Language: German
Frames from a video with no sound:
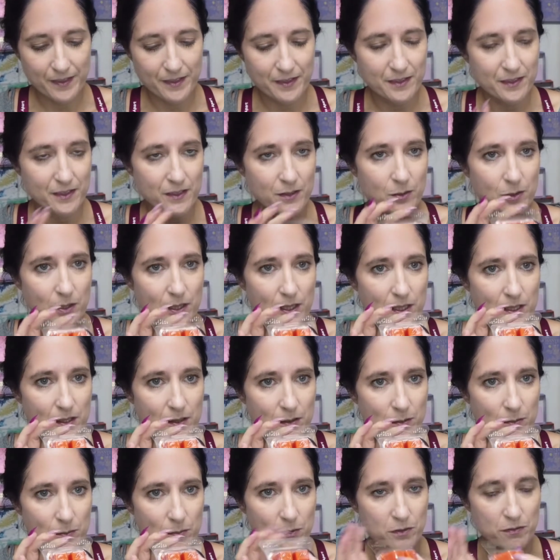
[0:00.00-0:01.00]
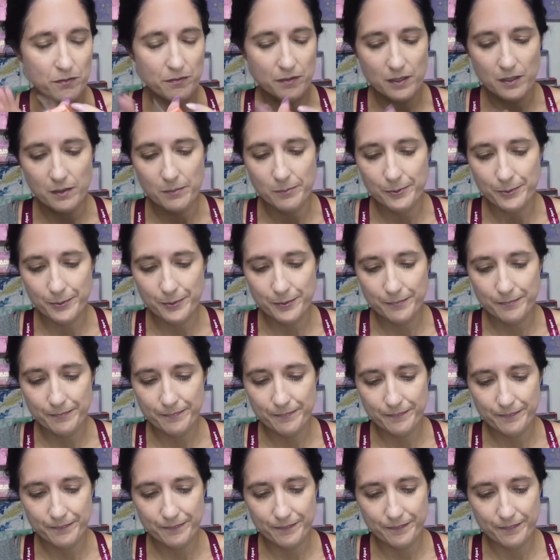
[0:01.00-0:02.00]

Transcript: Das ist auch echt eine hübsche Farbe. Ne?